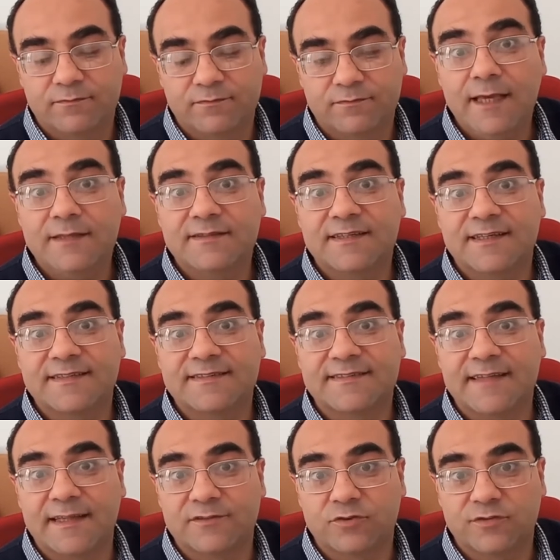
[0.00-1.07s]
È
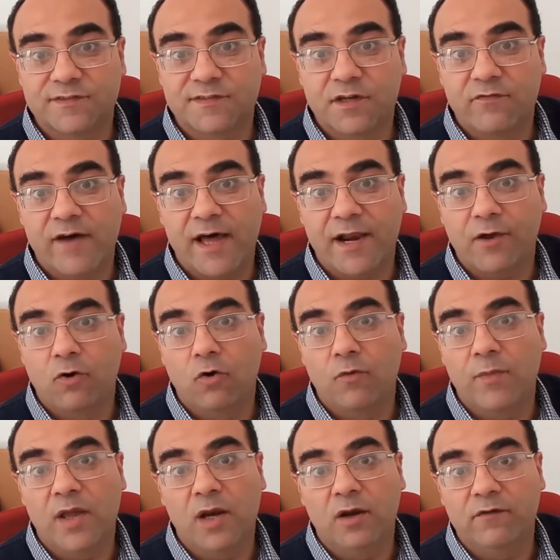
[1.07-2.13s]
interessante osservare
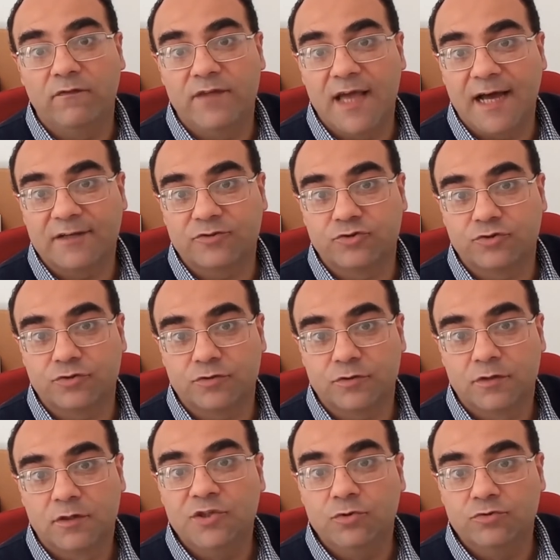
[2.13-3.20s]
come il
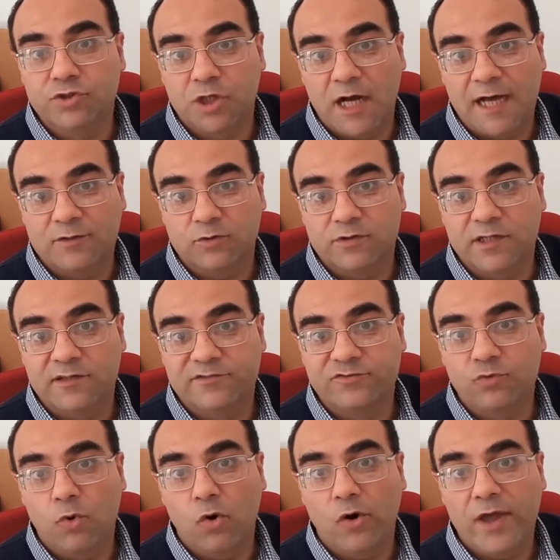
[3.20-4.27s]
viaggio di Luciano e del
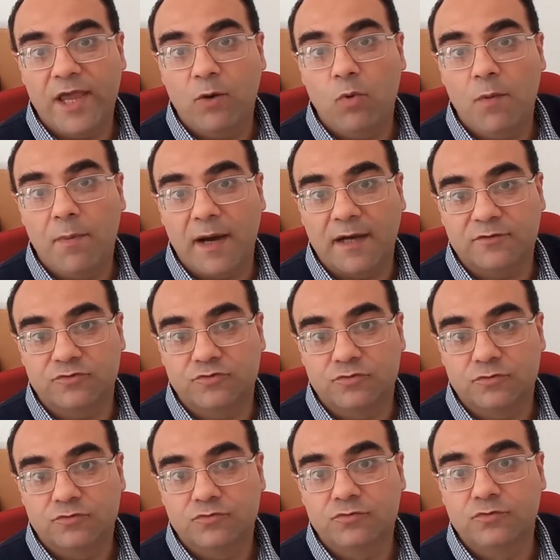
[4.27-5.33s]
suo
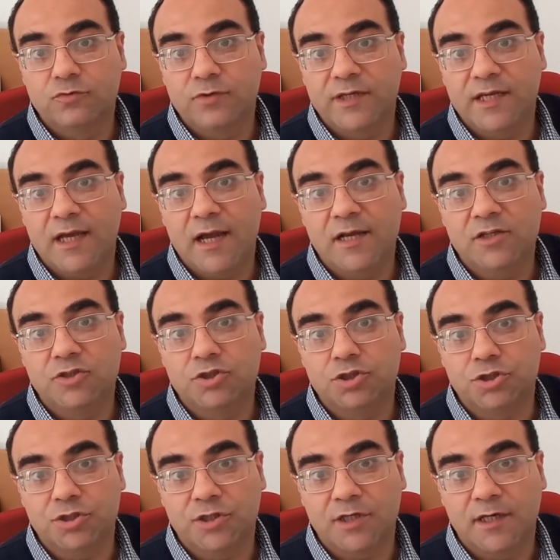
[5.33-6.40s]
equipaggio duri
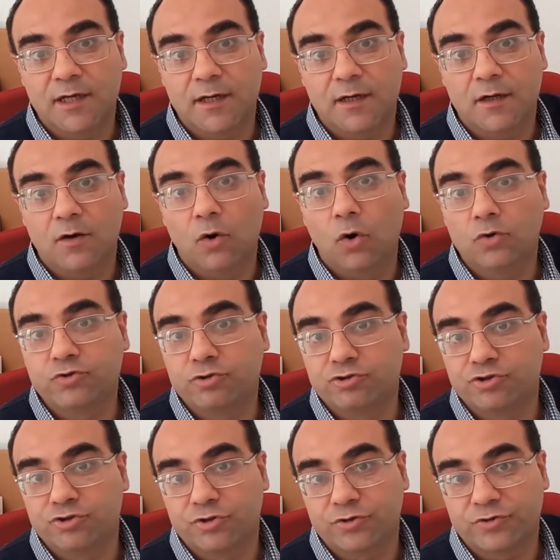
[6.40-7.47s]
all'incirca 8
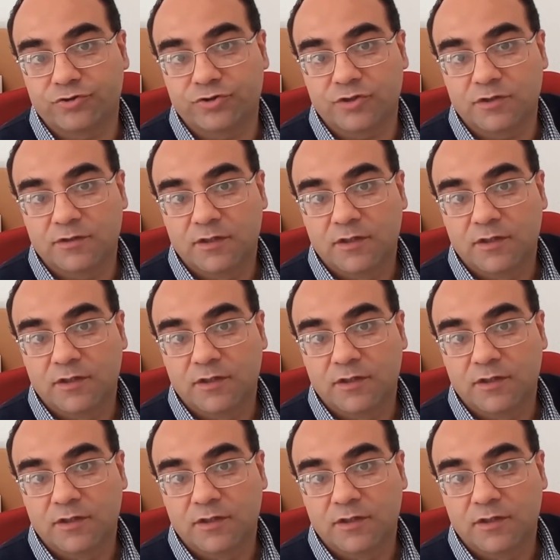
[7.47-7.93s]
giorni,